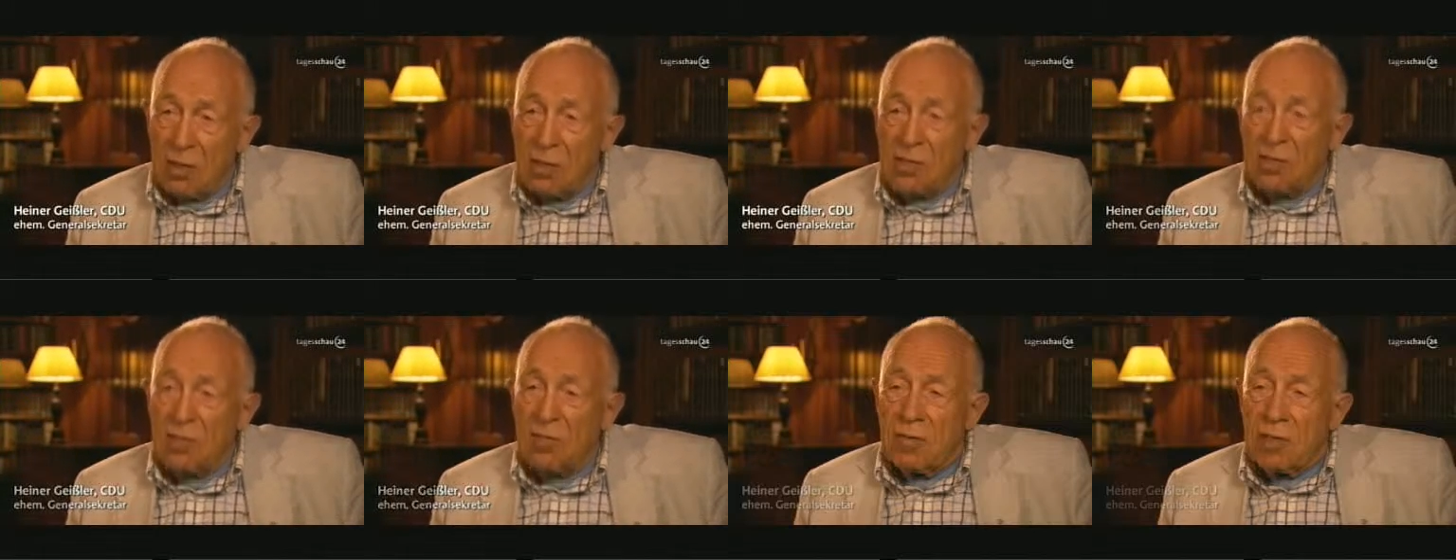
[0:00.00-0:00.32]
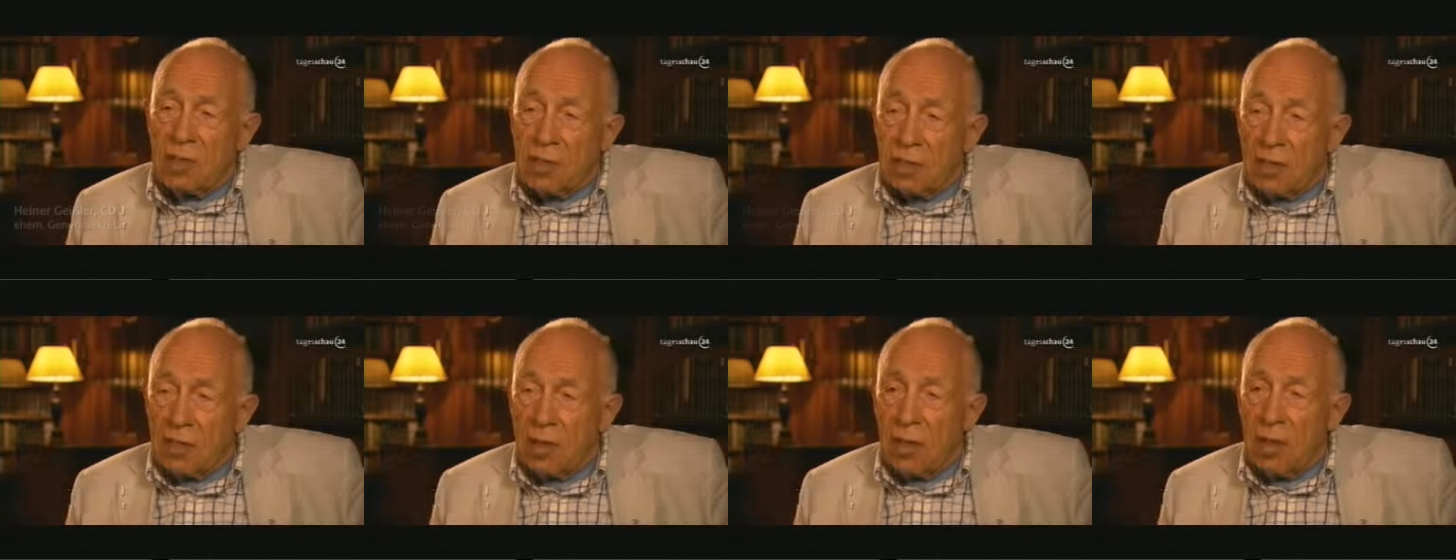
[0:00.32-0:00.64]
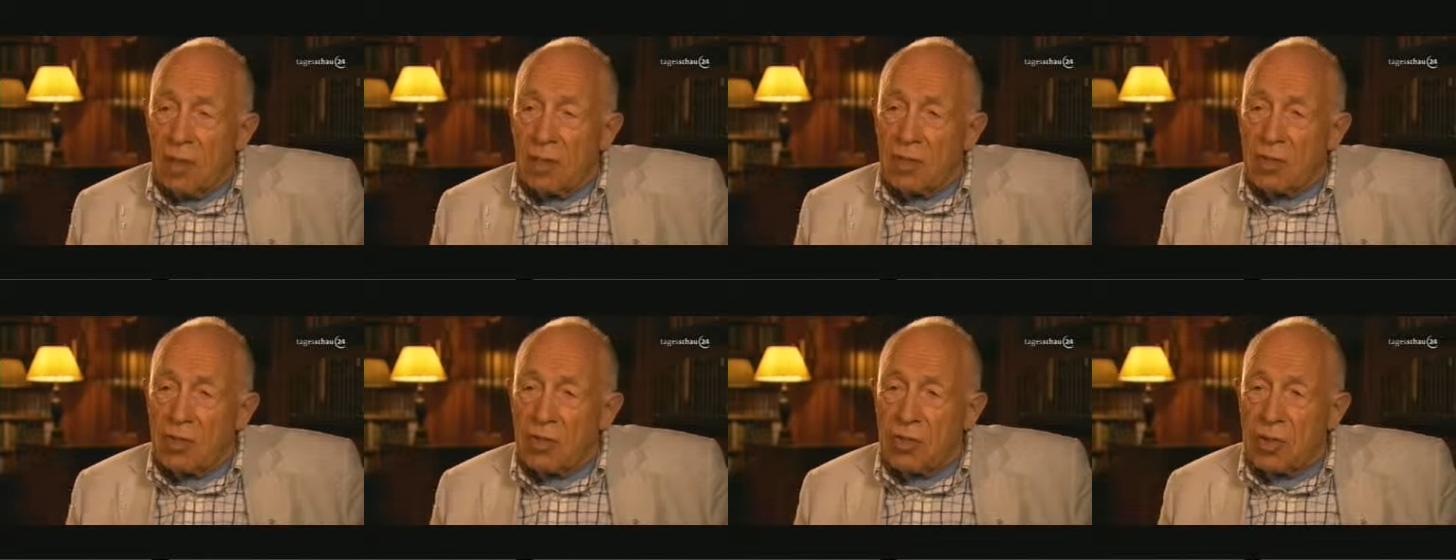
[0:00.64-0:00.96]
als wichtiger
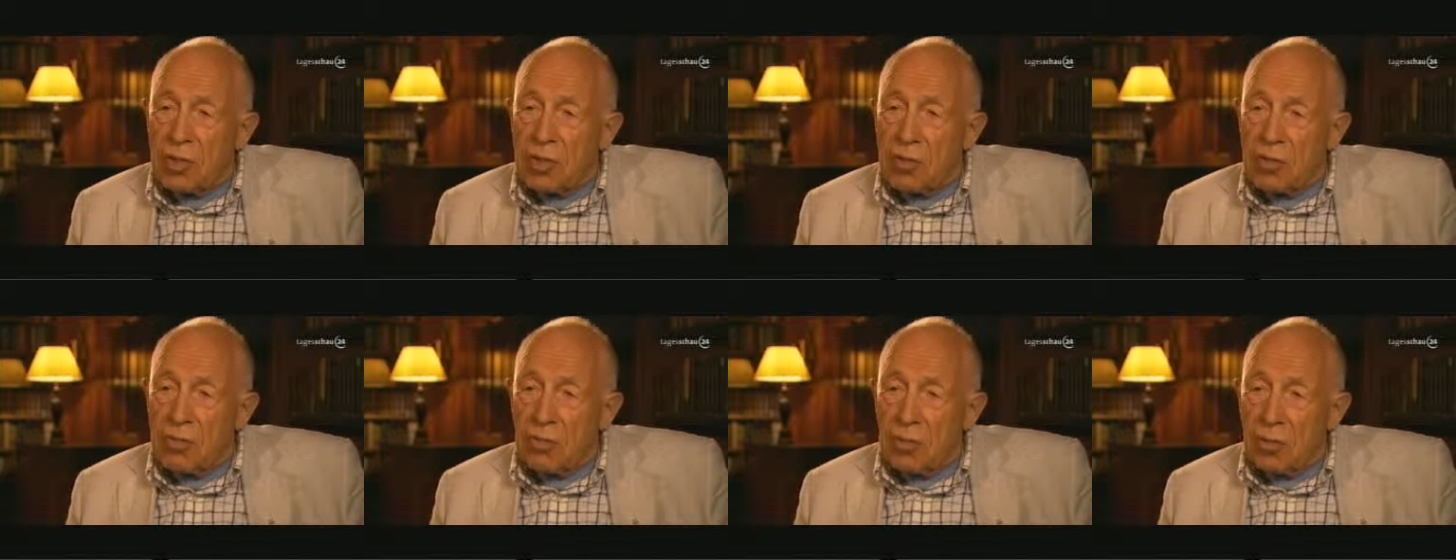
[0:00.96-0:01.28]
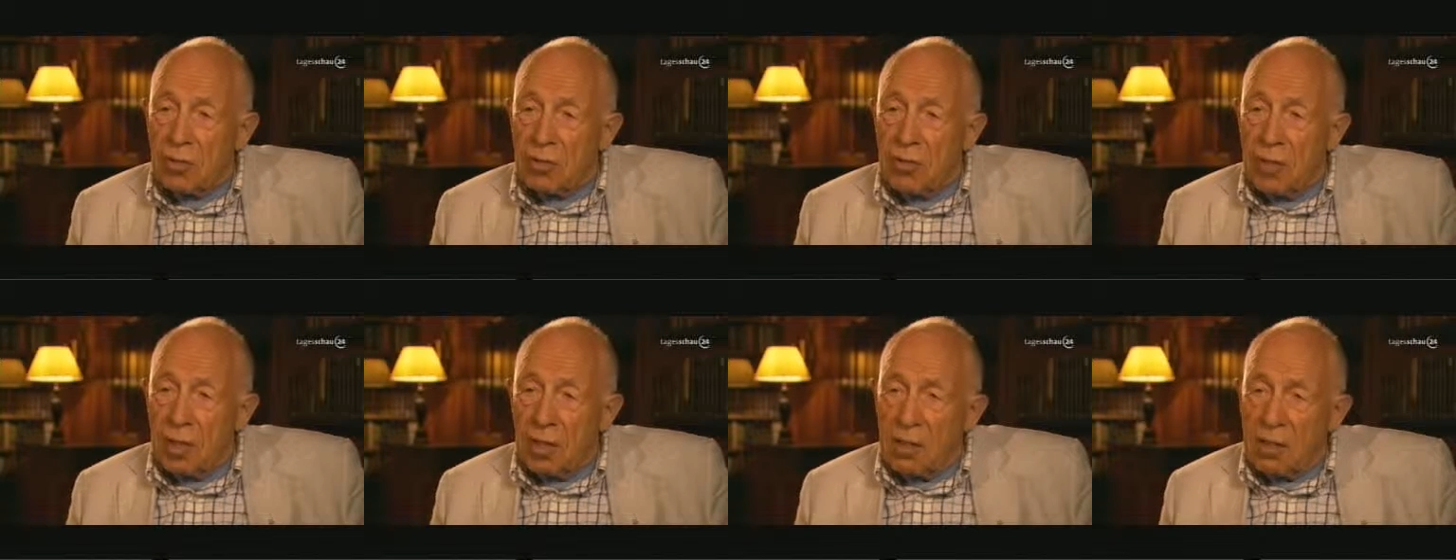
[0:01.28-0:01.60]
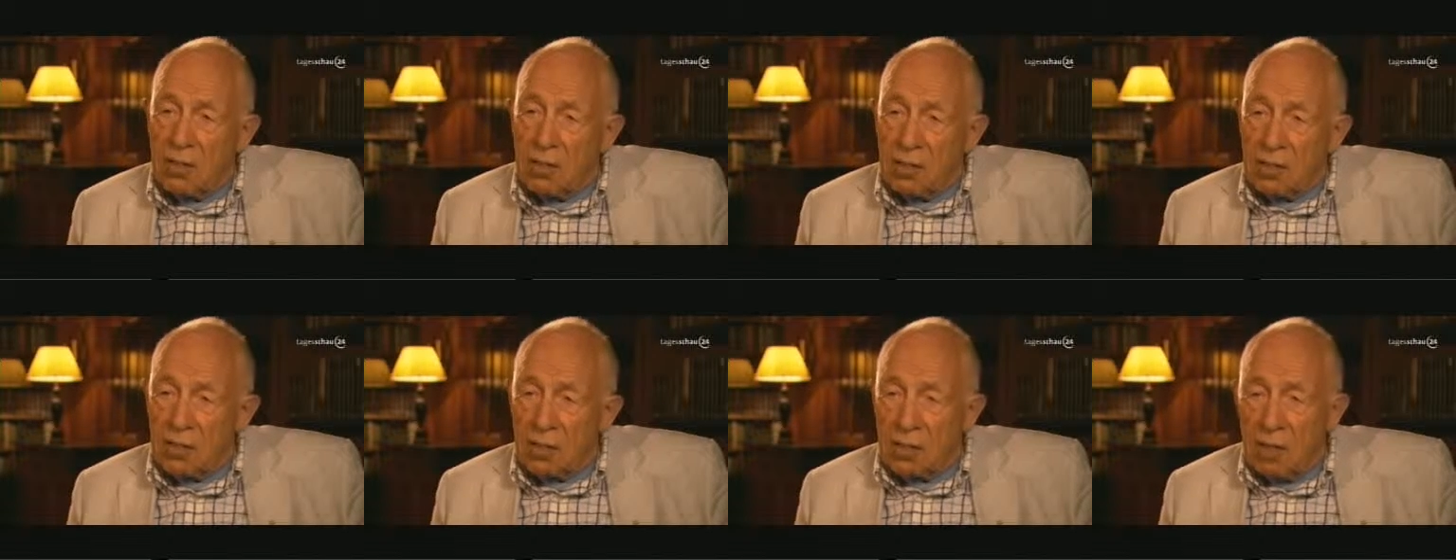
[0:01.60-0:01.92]
eingeschätzt worden,
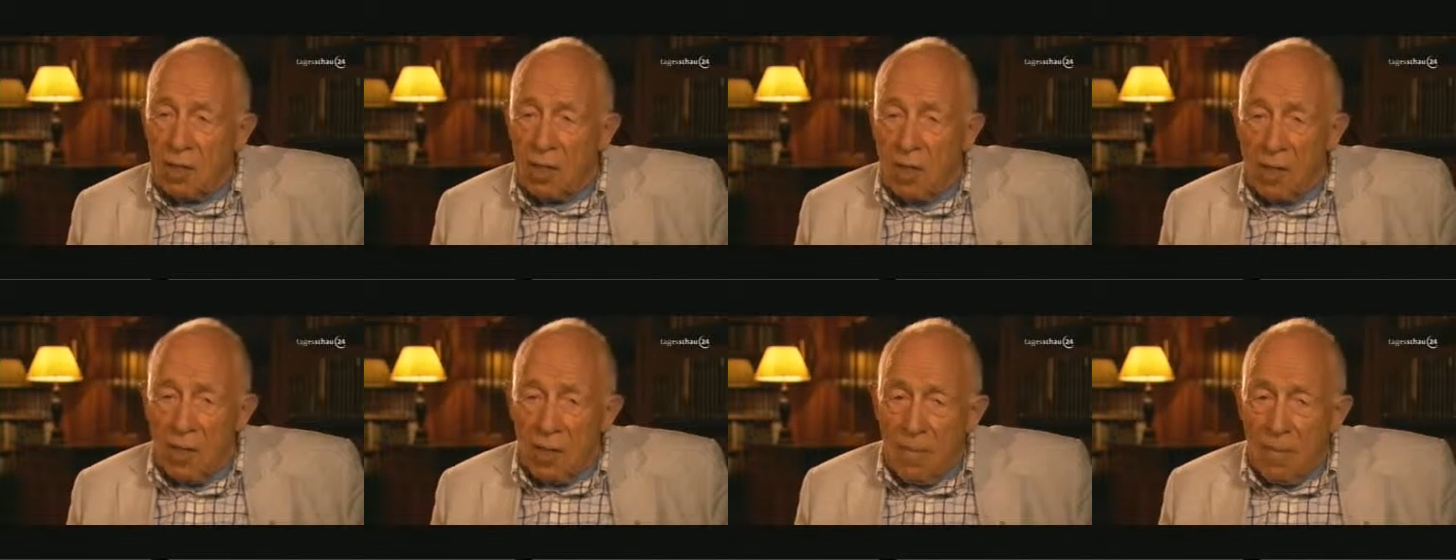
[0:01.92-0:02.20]
als es